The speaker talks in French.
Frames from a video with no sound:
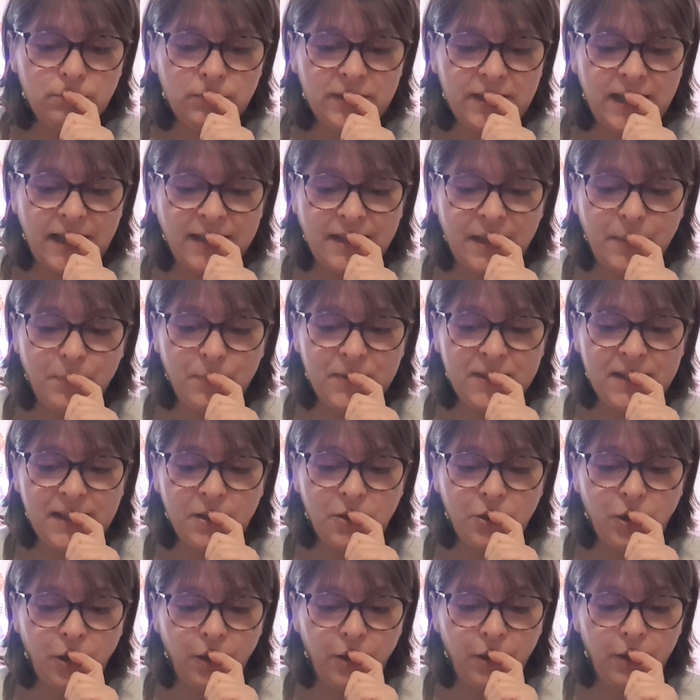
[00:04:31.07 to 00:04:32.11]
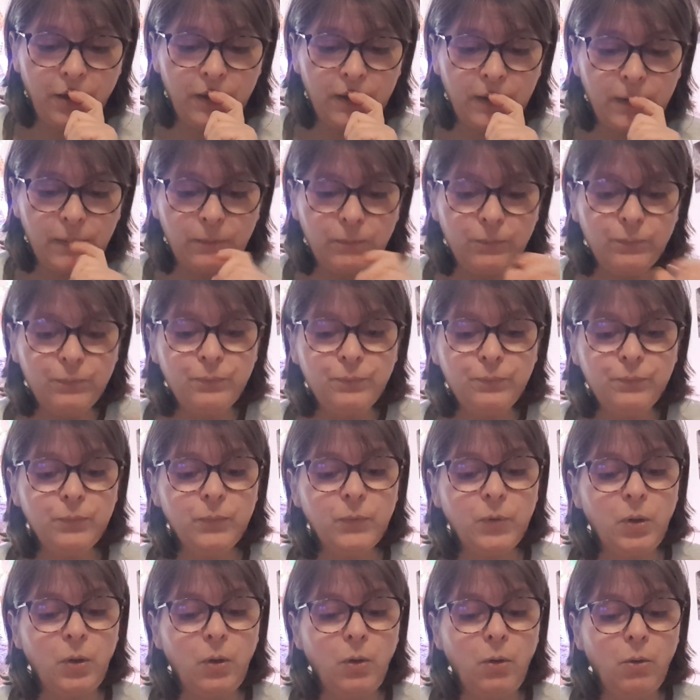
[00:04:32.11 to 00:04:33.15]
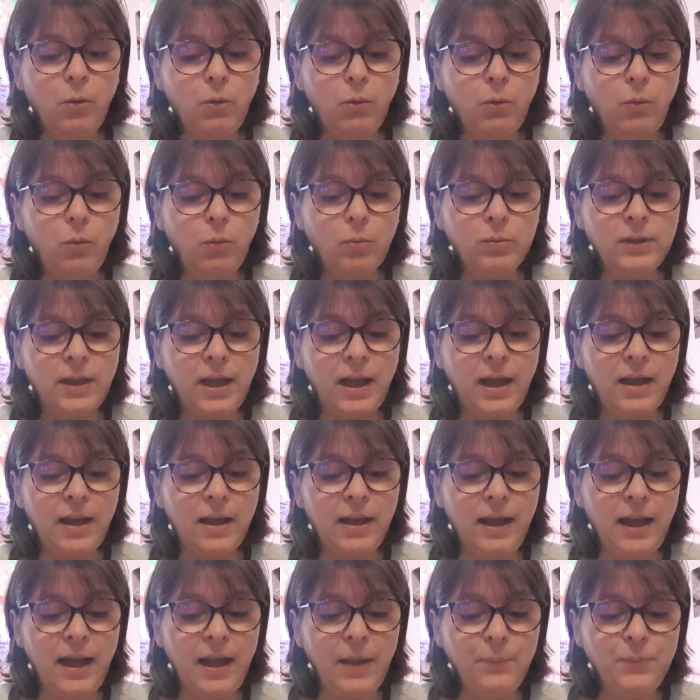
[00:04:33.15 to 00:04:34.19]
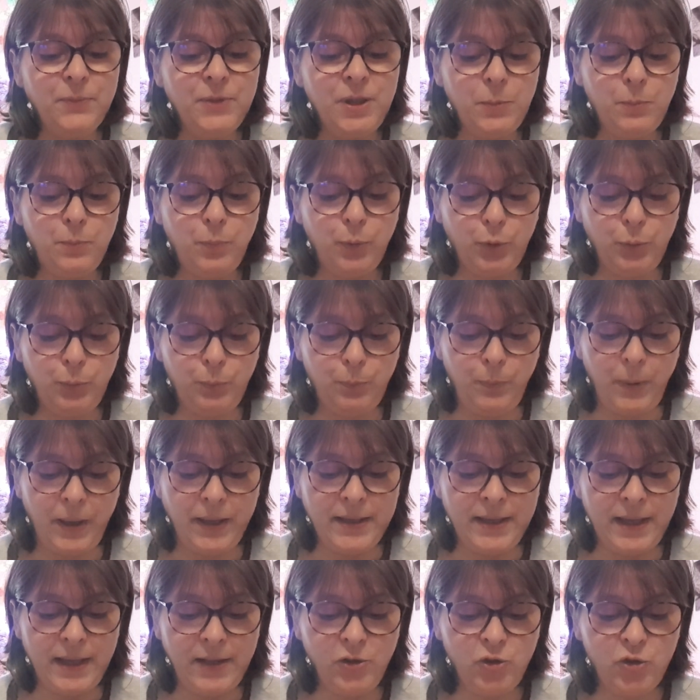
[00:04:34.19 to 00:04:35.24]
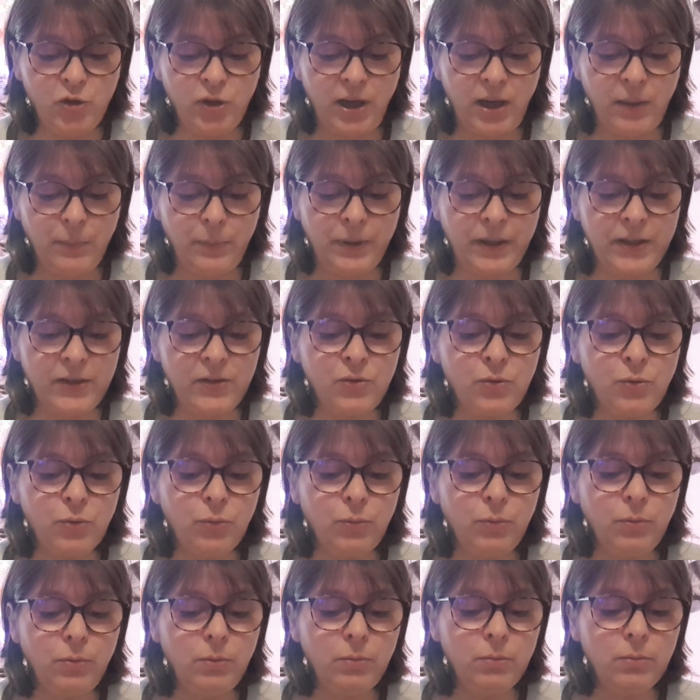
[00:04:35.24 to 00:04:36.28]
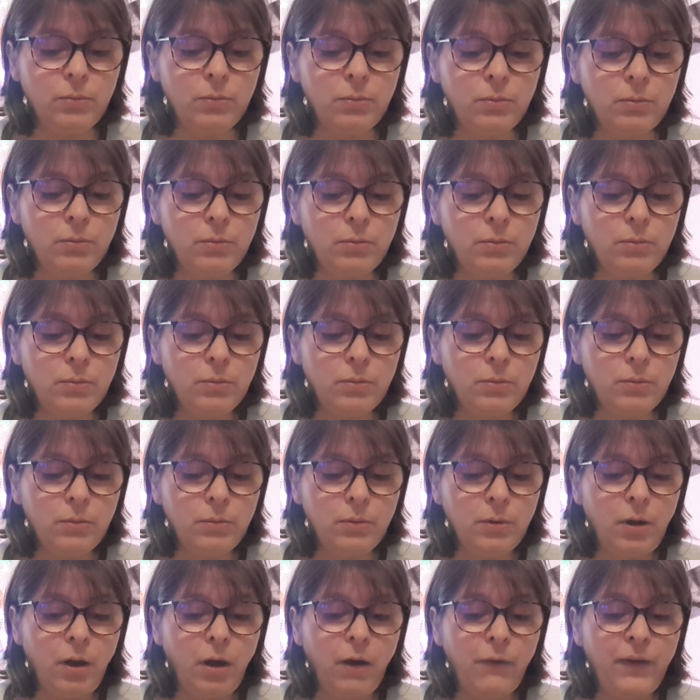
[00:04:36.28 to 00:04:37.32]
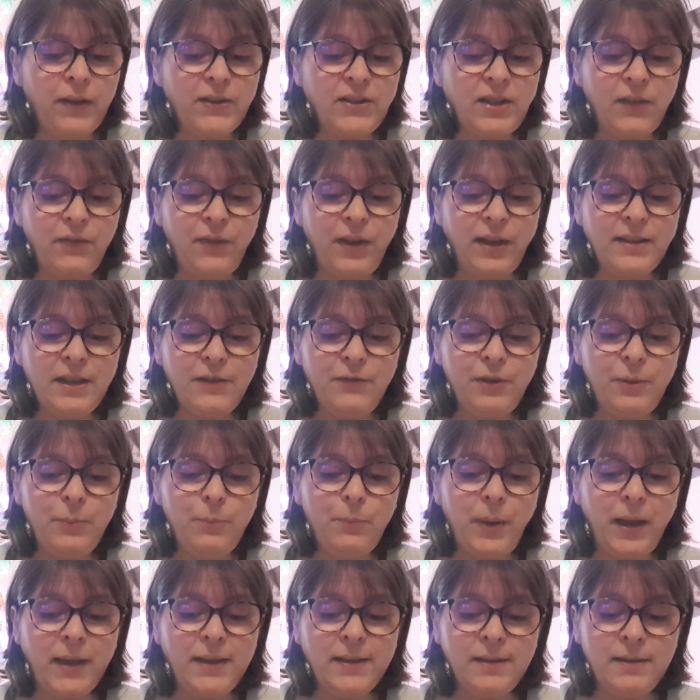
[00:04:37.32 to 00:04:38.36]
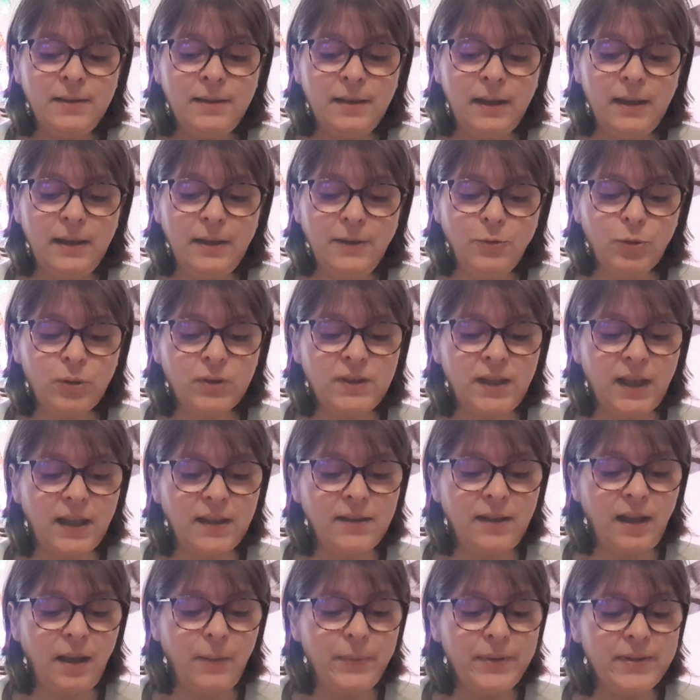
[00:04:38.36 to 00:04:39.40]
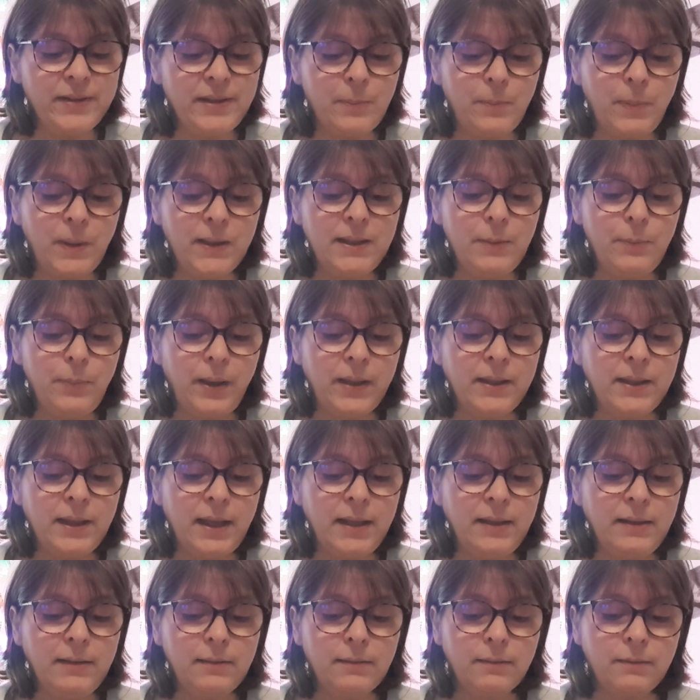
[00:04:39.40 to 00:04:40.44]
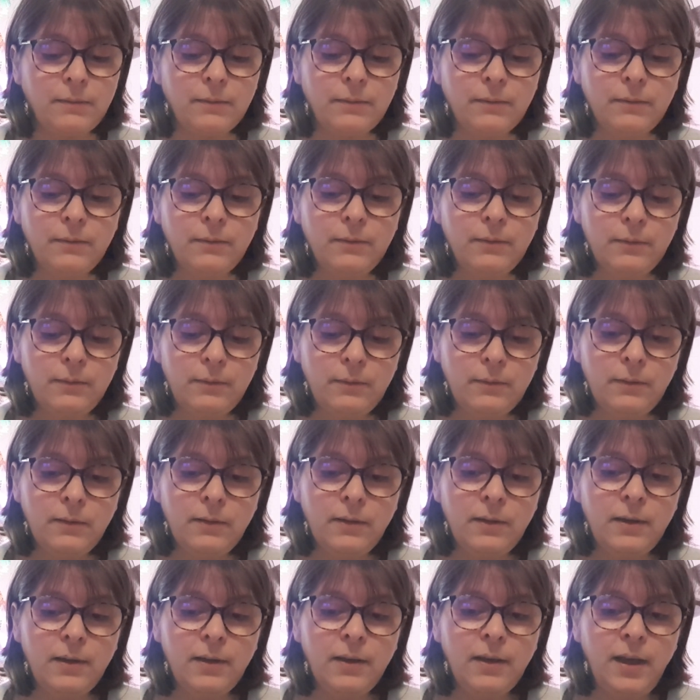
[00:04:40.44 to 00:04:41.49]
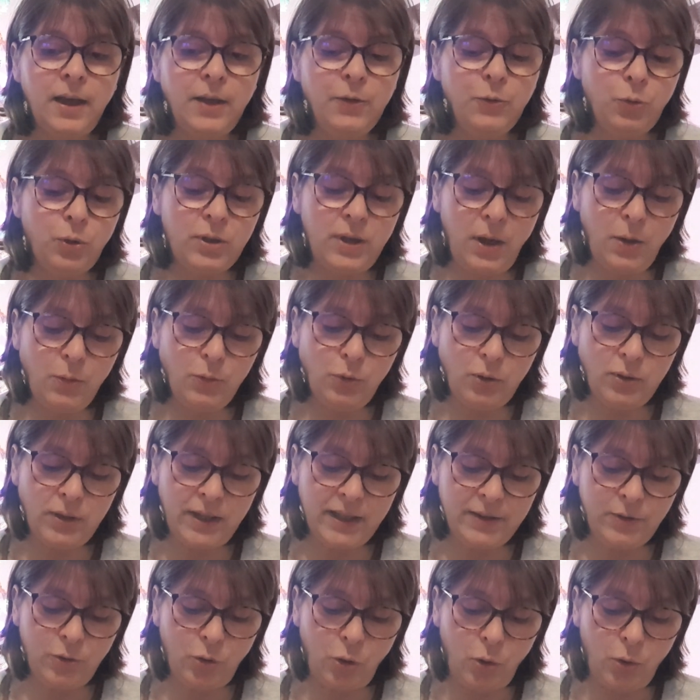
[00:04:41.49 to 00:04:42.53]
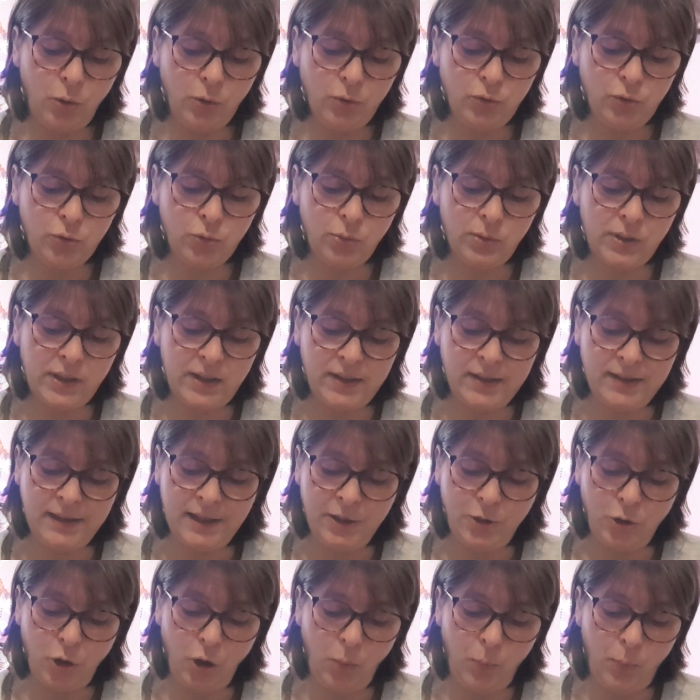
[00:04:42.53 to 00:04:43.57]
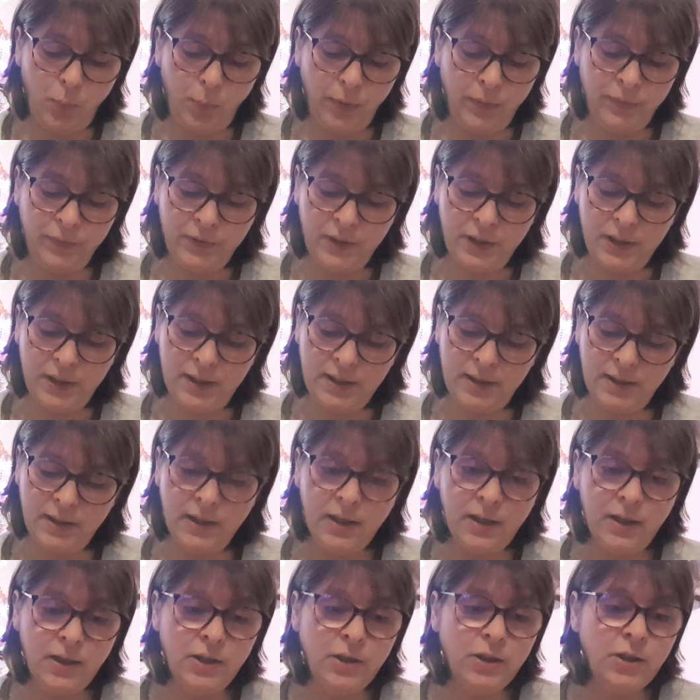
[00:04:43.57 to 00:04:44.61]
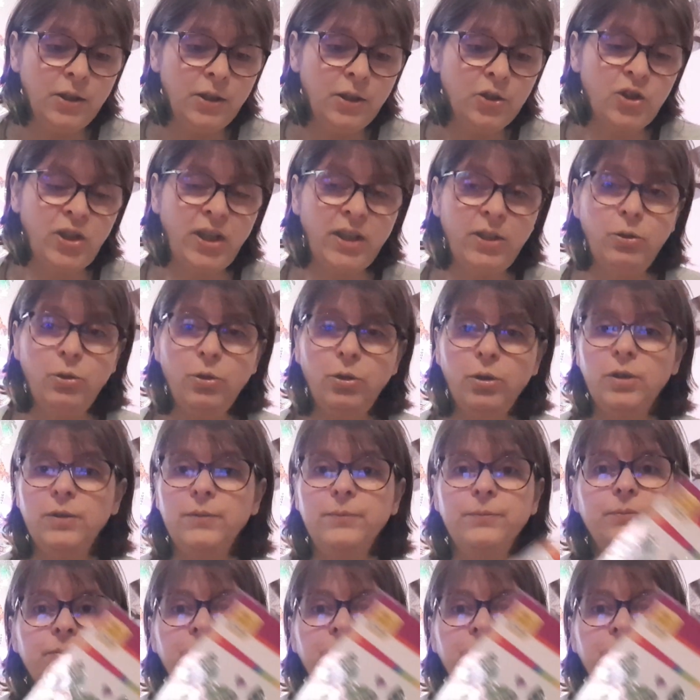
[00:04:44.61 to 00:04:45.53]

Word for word: Il y a des petits cœurs. On a un petit peu de paillettes, j'ai l'impression. Enfin, ça fait un effet pailleté sur certains, mais c'est pas des paillettes. Donc là, on en a 30. Ce sont des stickers Puffy. J'adore.